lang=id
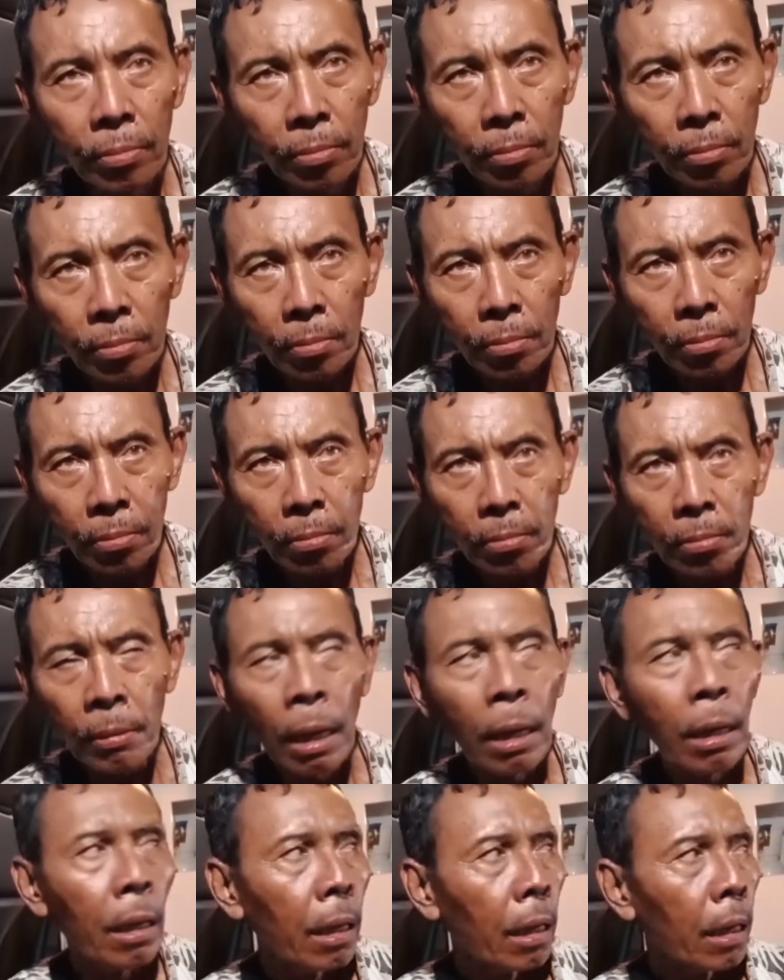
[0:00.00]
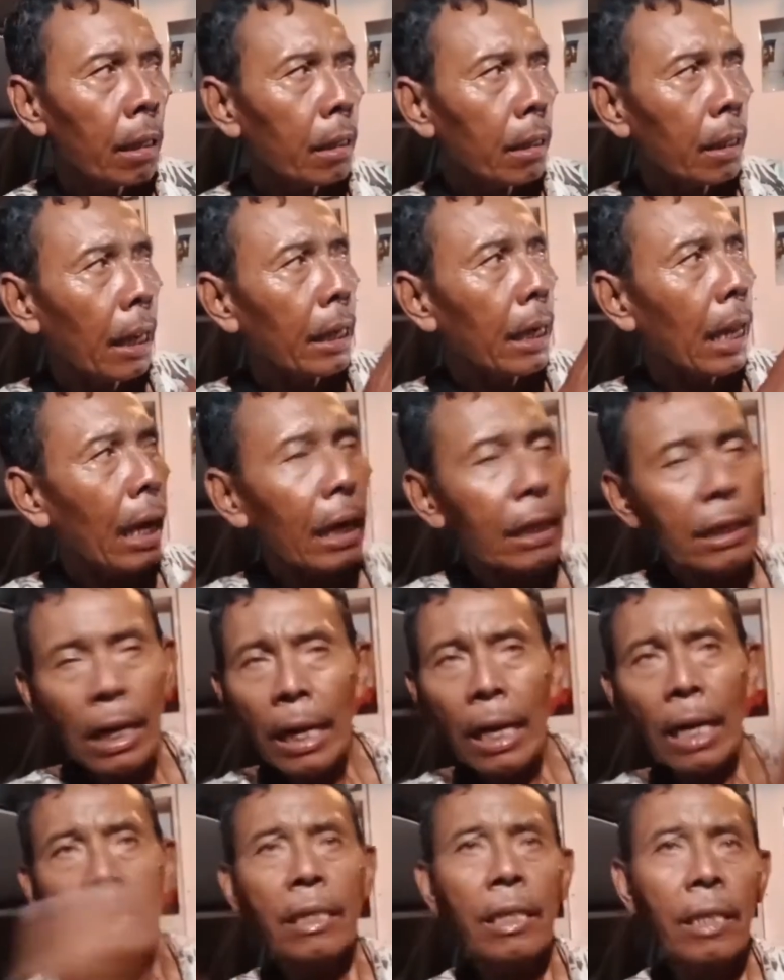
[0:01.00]
dari mana? Dari arah
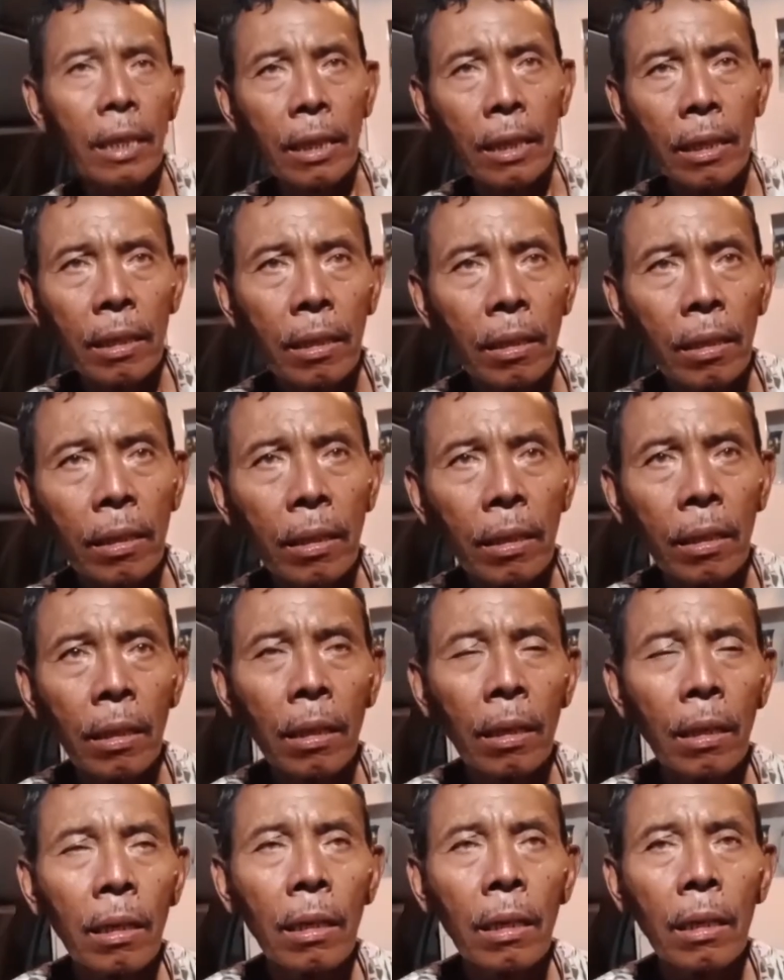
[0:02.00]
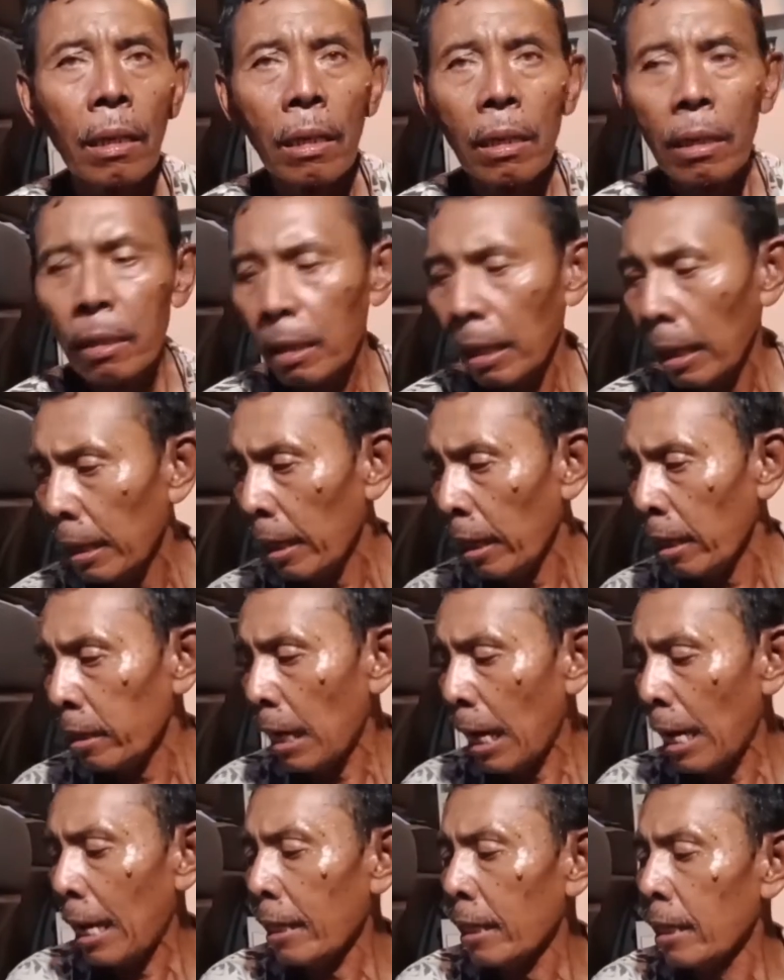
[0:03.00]
sana sih. Ah, ah, terus? Saya
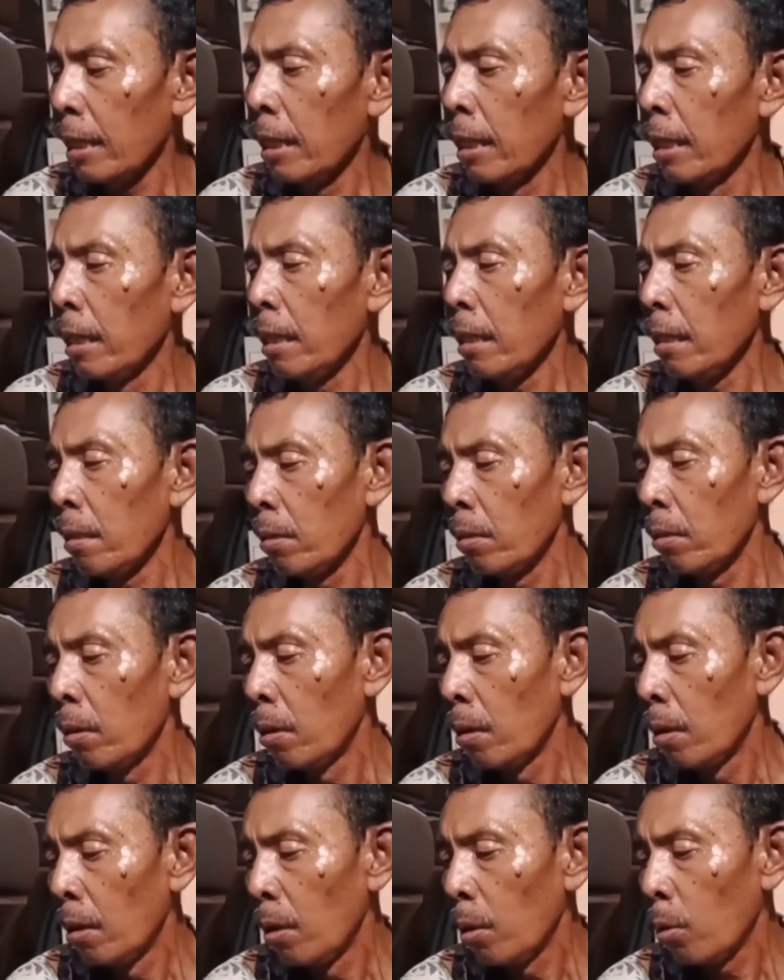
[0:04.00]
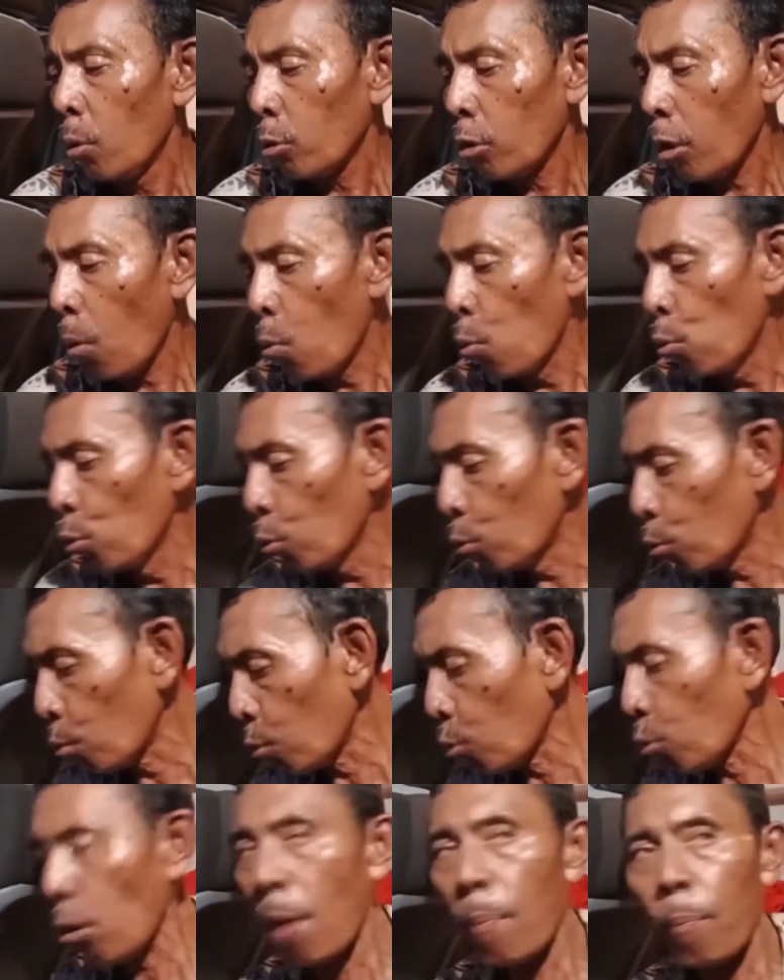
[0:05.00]
jalan ini, nggak tahu ini
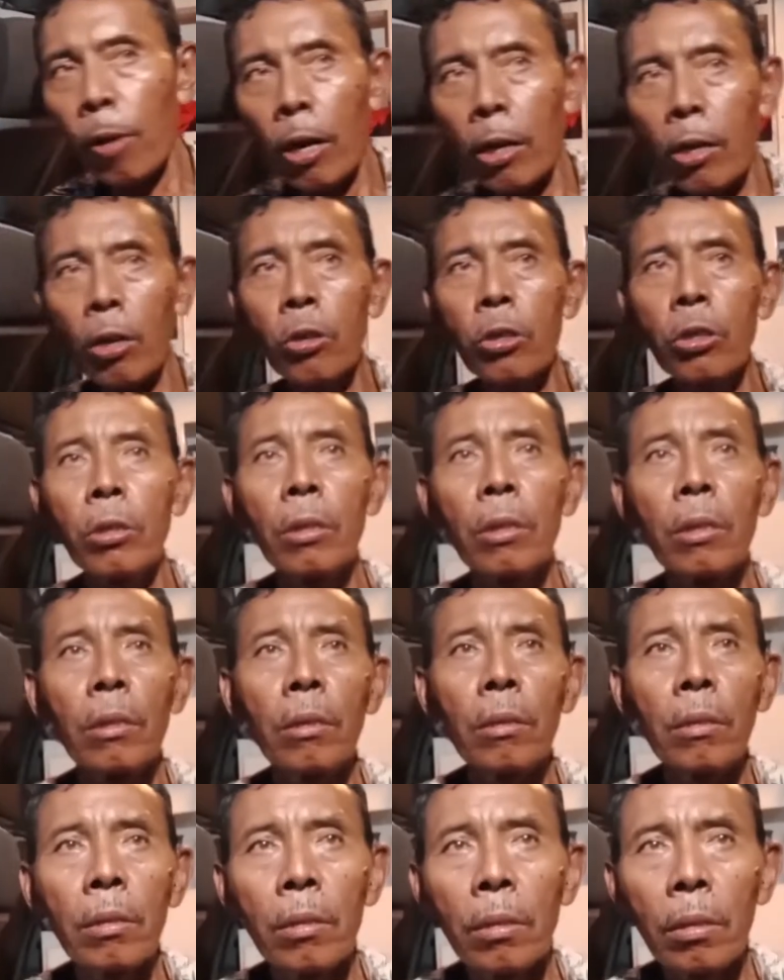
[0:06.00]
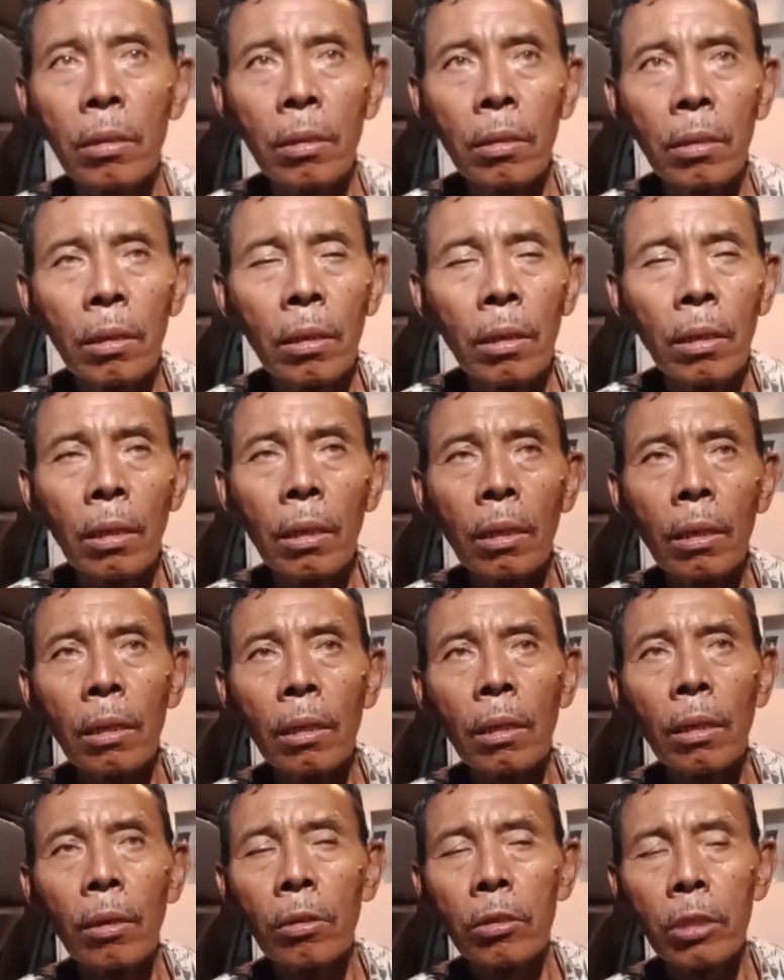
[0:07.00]
tabrak dari sini. Ah.
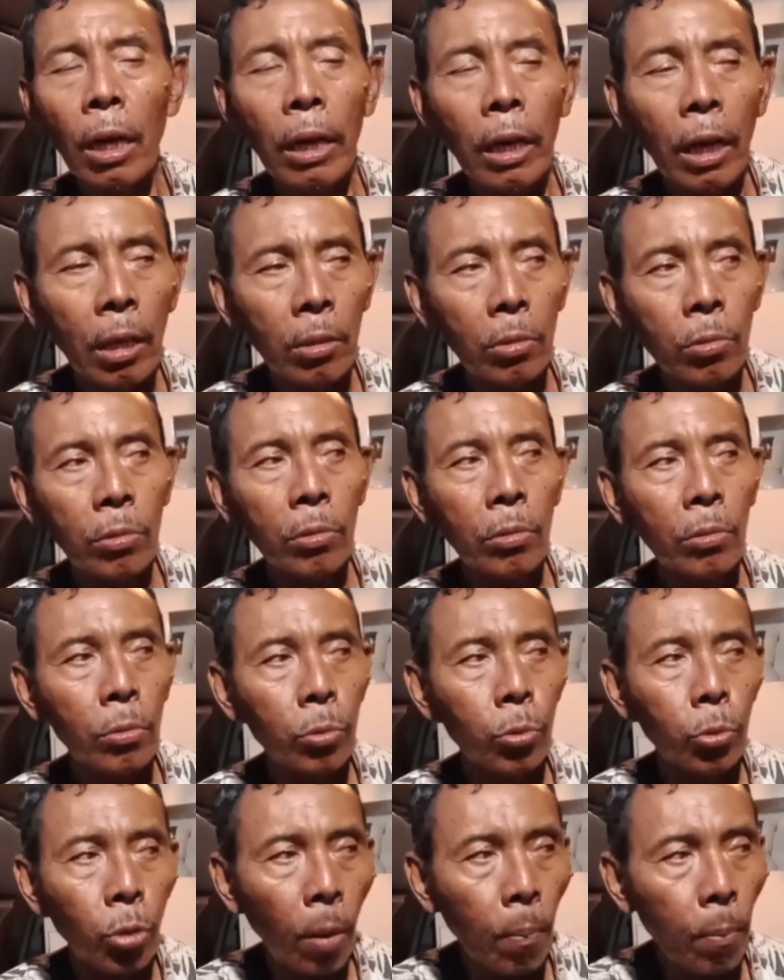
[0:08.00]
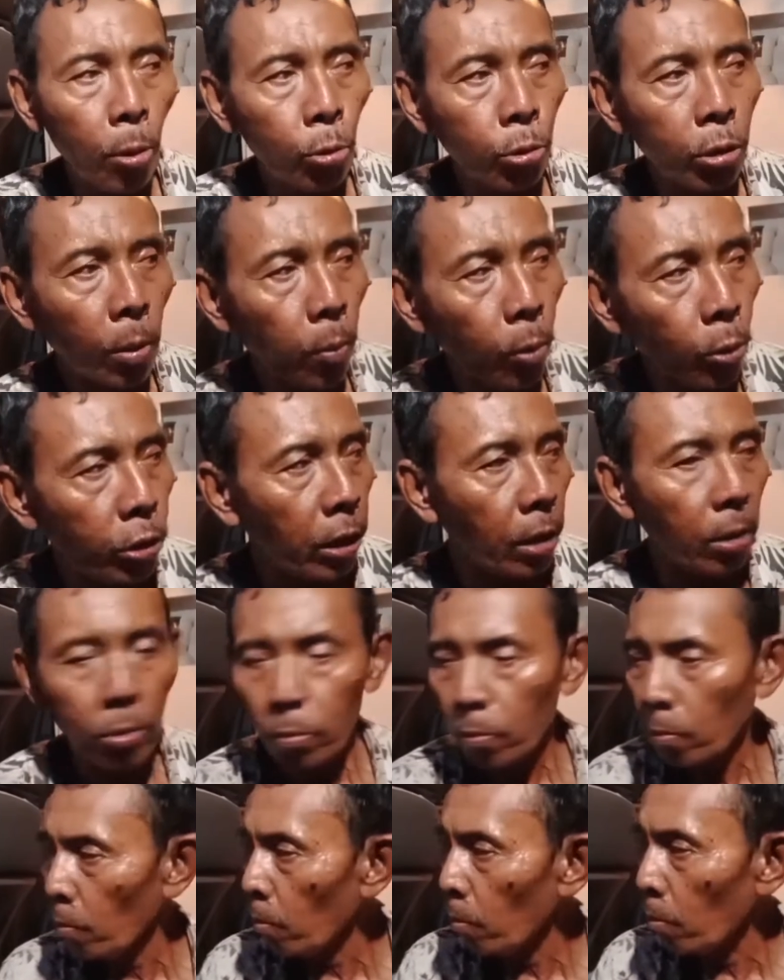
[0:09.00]
Terus saya udah pelutir-pelutir
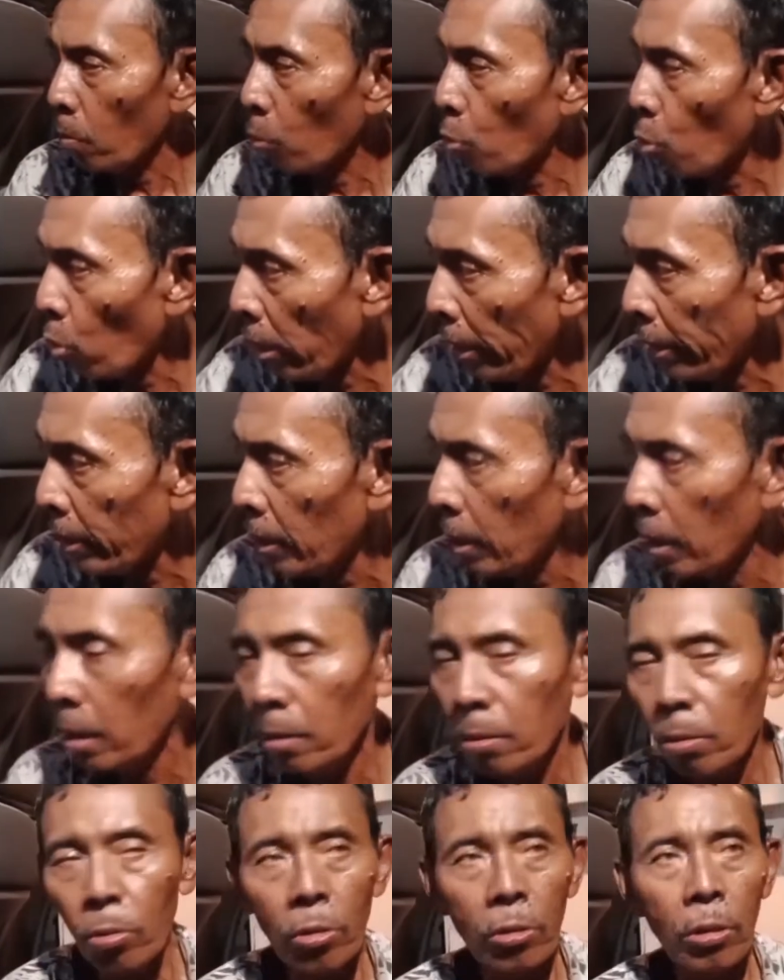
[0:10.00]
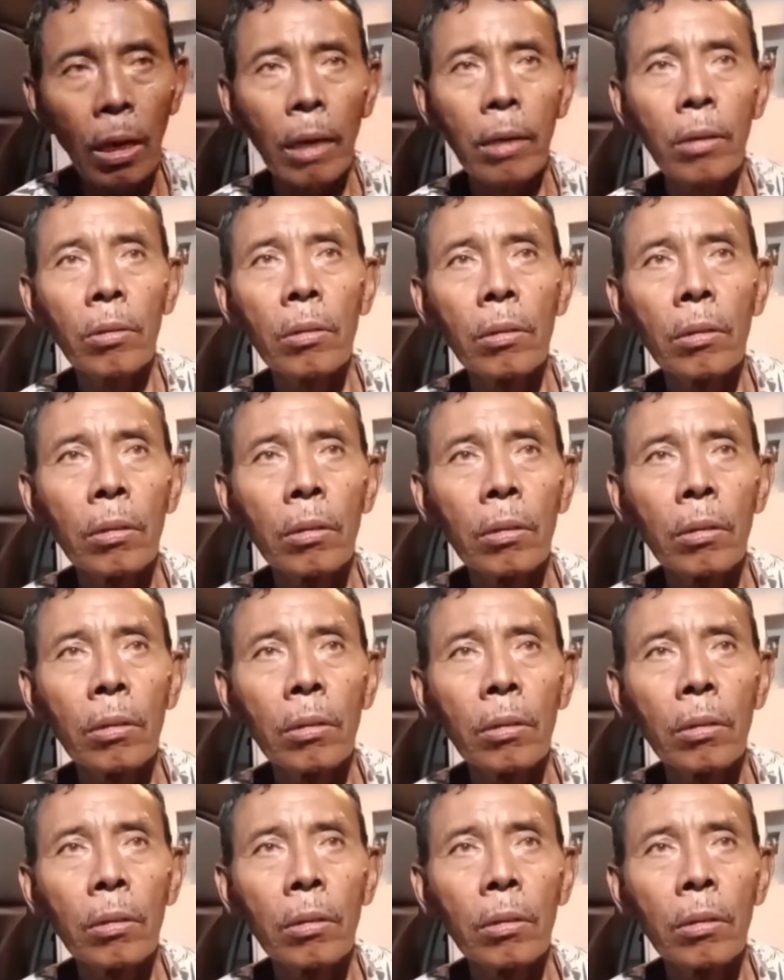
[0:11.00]
guling ini. Ah.